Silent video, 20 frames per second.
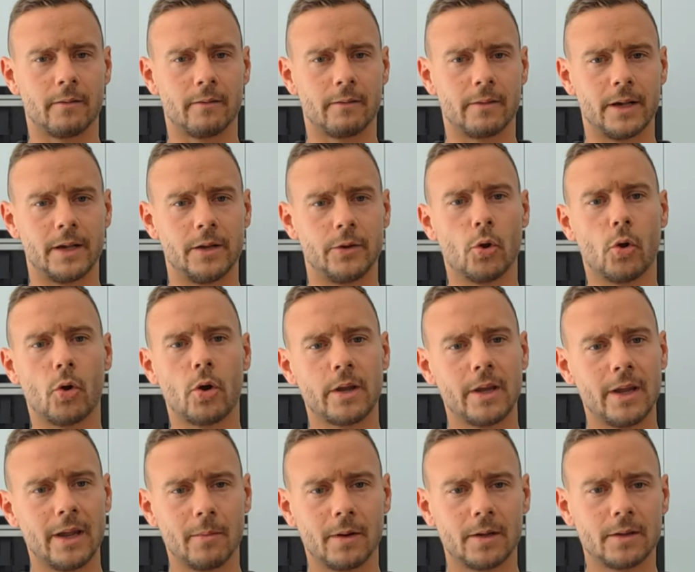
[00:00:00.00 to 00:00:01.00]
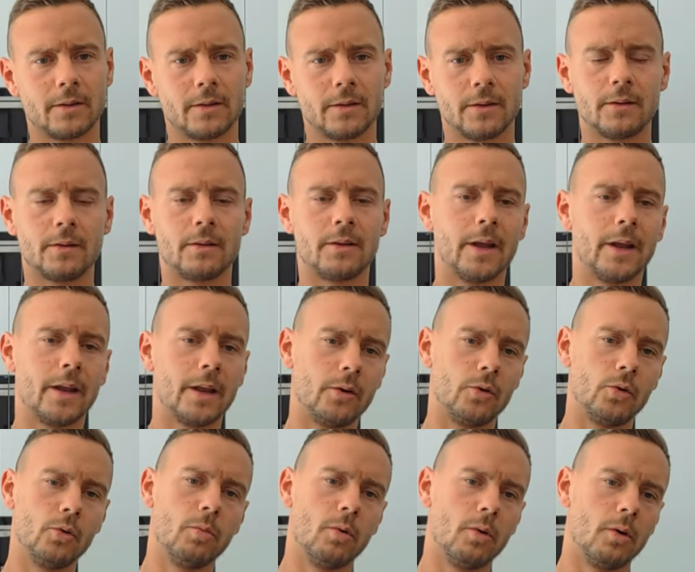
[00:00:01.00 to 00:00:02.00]
Weil noch jemanden, der
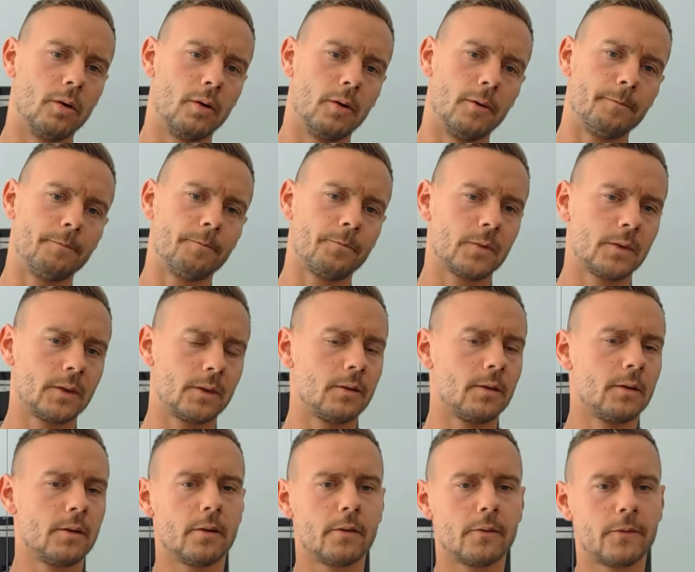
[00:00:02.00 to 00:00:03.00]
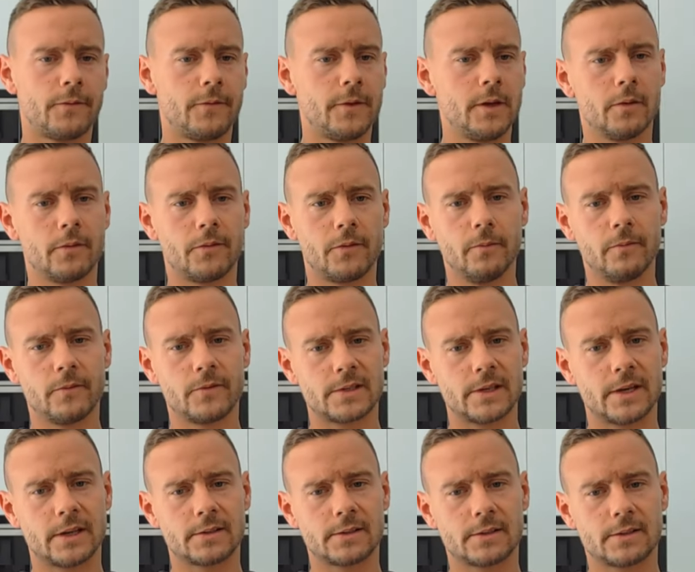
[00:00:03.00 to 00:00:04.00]
dann über vier, fünf,
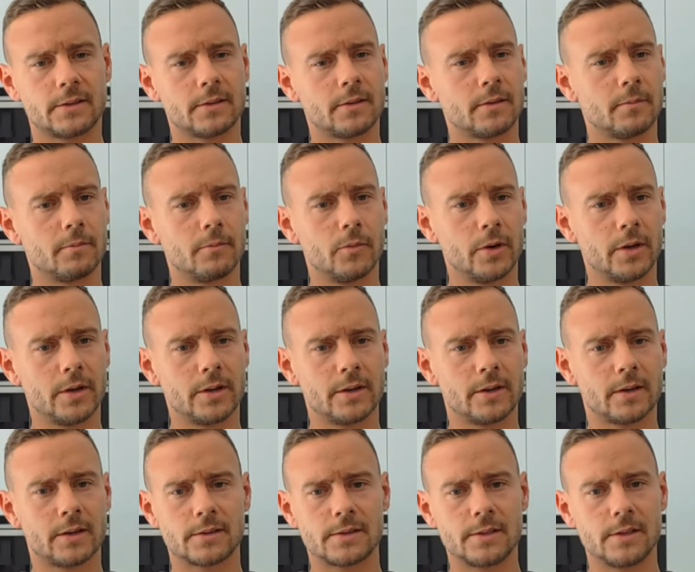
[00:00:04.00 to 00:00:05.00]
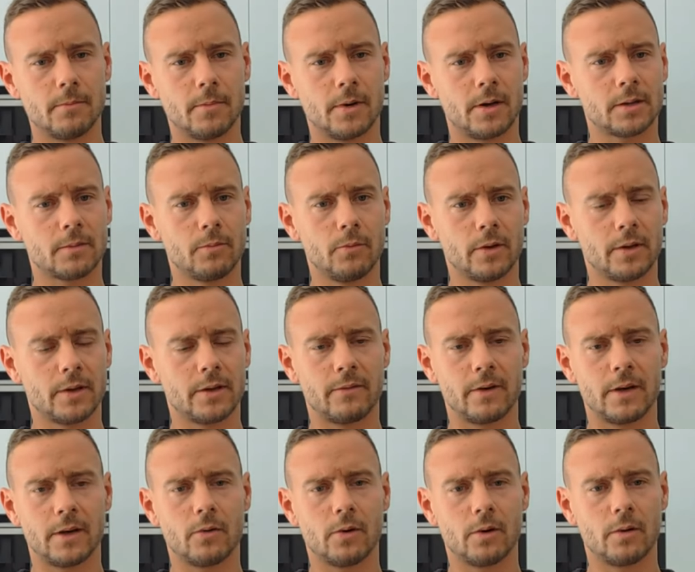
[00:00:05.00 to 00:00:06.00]
sechs Monate, sieben, acht Monate,
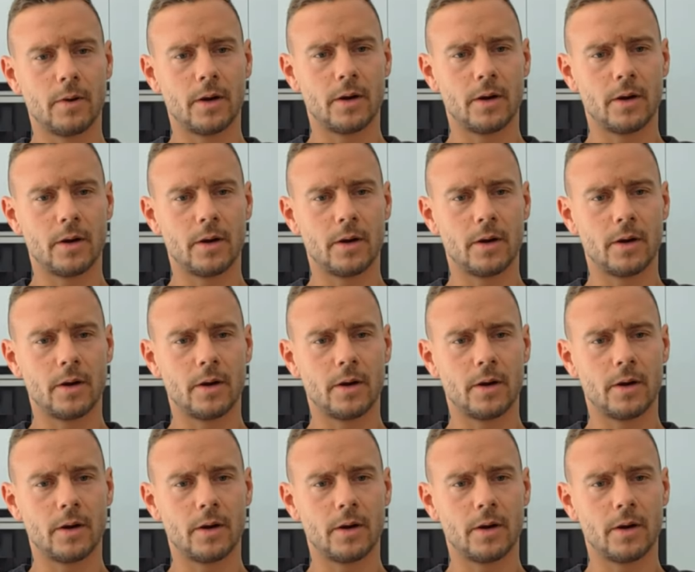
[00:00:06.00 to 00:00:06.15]
wie lange auch